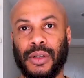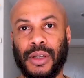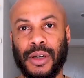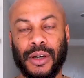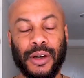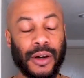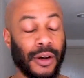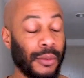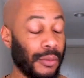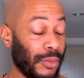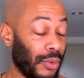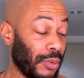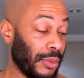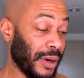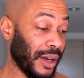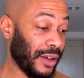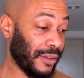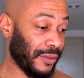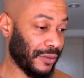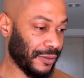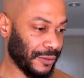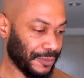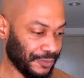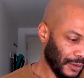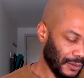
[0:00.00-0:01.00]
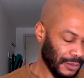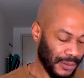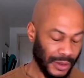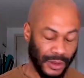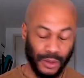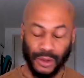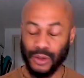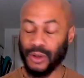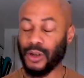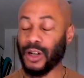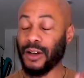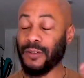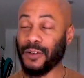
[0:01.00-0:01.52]
D'accord Bon, bref. Mais
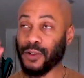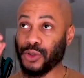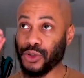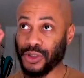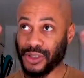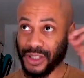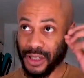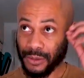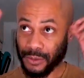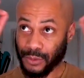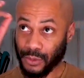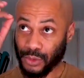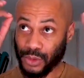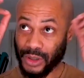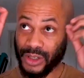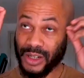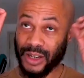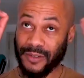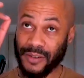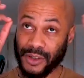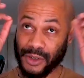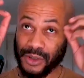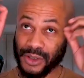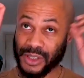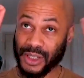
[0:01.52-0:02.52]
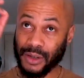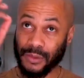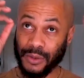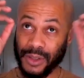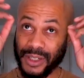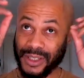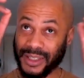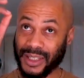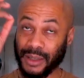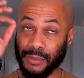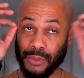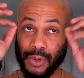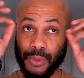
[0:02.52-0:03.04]
le lavage, le lavage du cerveau,
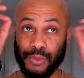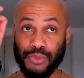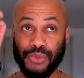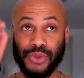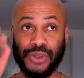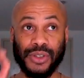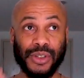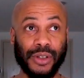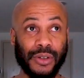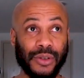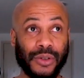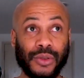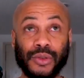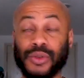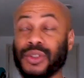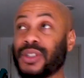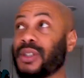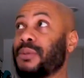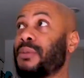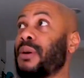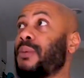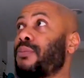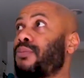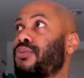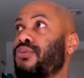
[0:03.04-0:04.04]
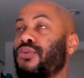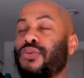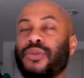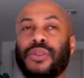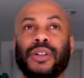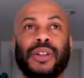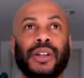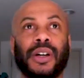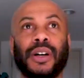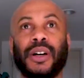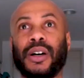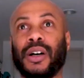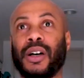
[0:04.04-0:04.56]
il est tellement puissant qu'on ne sait même plus. On
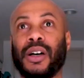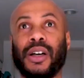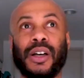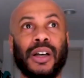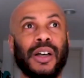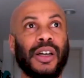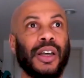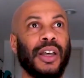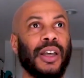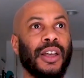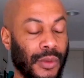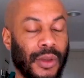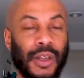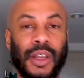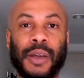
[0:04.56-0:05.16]
est là. Ah.